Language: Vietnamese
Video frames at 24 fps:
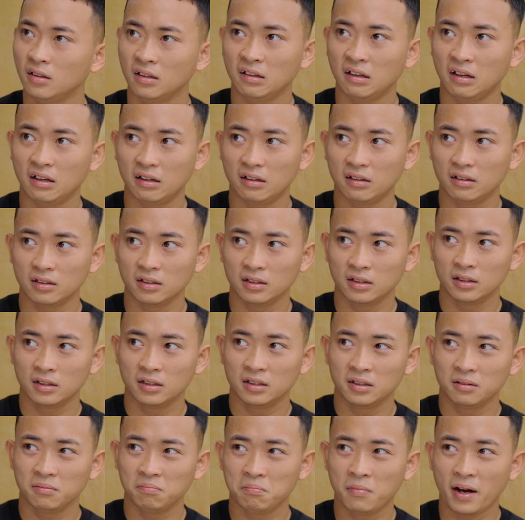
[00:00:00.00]
à,
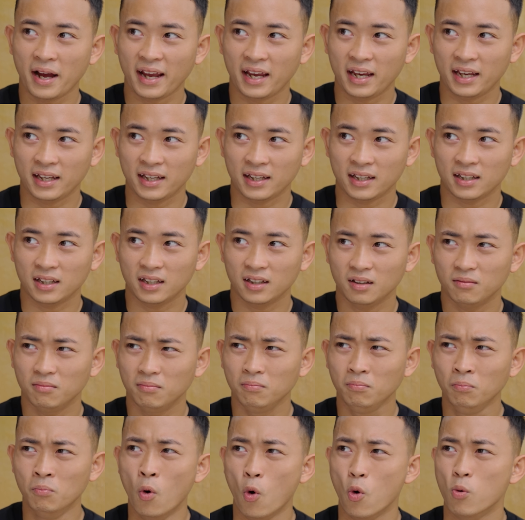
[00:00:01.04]
Mày
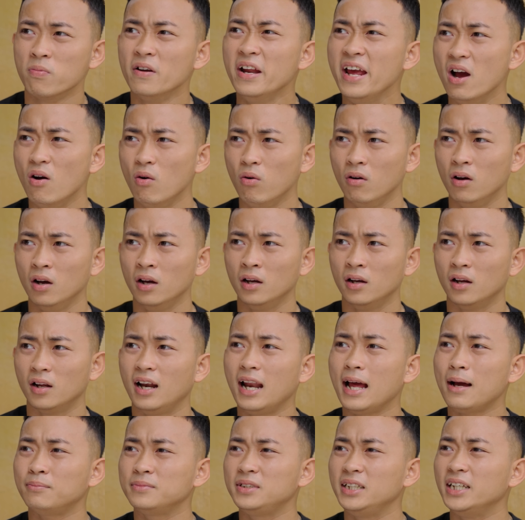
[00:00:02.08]
mủ điêu
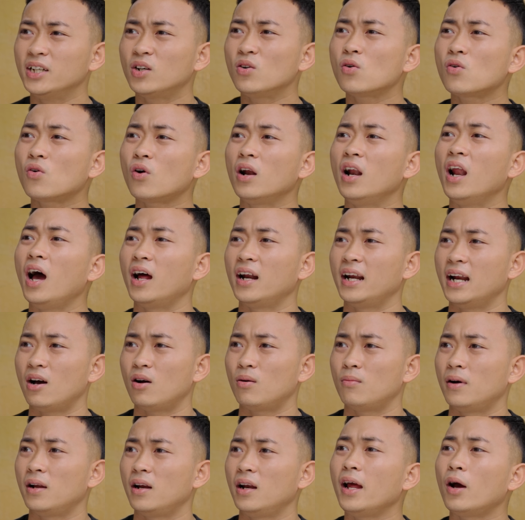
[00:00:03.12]
Làm gì có con lợn
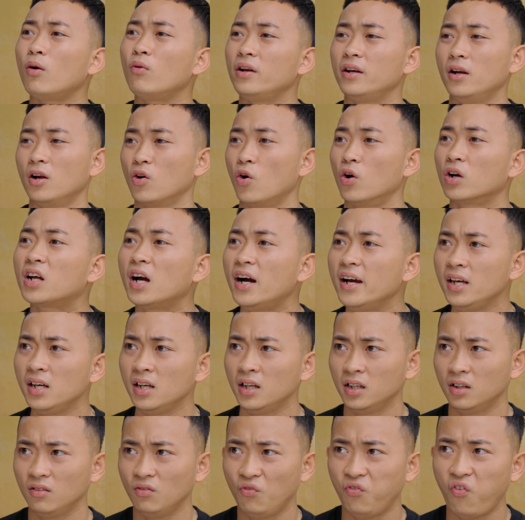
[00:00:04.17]
nào mà leo lên được ngọn cây
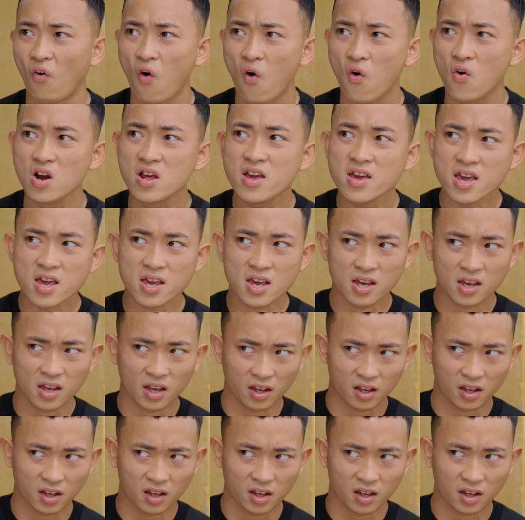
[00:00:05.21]
Vô lý